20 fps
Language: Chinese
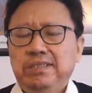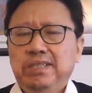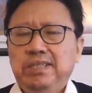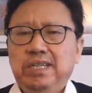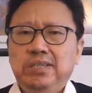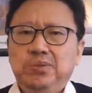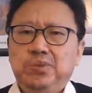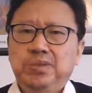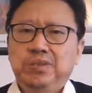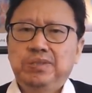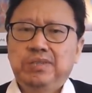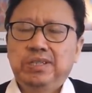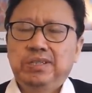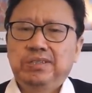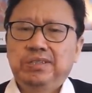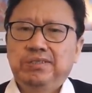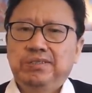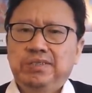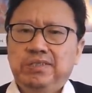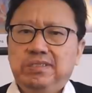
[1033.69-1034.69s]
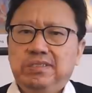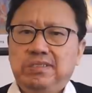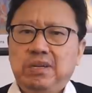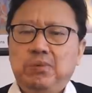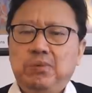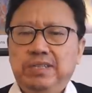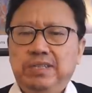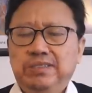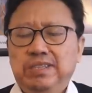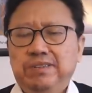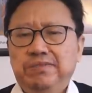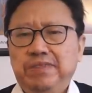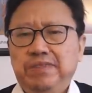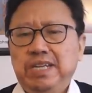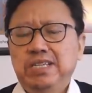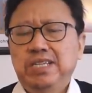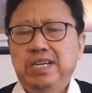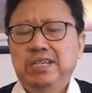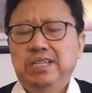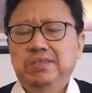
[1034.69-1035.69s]
啊，去这个在网上
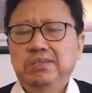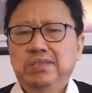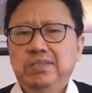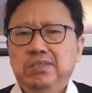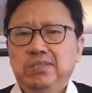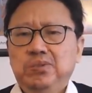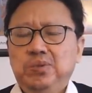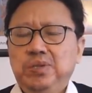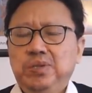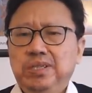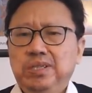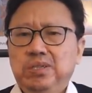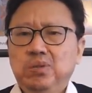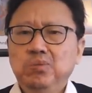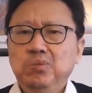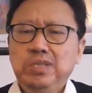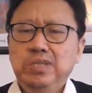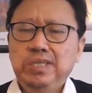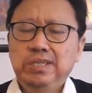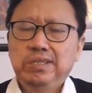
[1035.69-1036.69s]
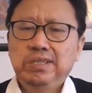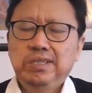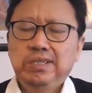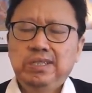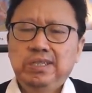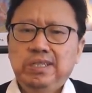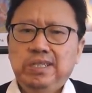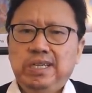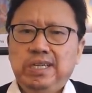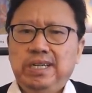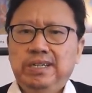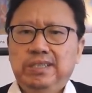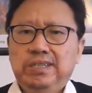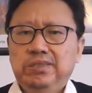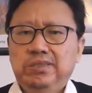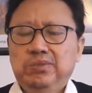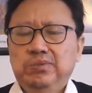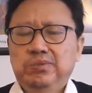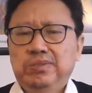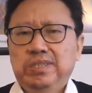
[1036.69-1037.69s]
翻墙，去攻击啊各
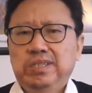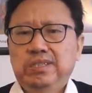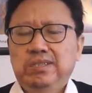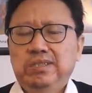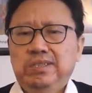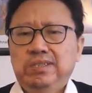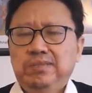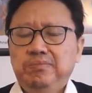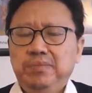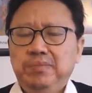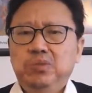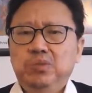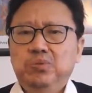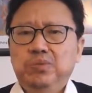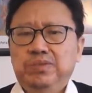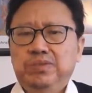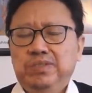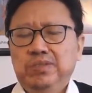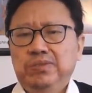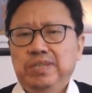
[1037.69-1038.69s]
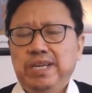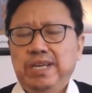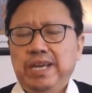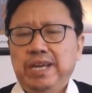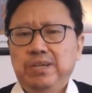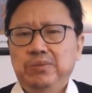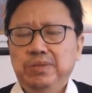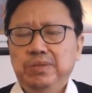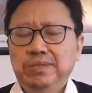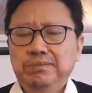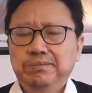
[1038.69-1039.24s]
种这个民主自由的言论，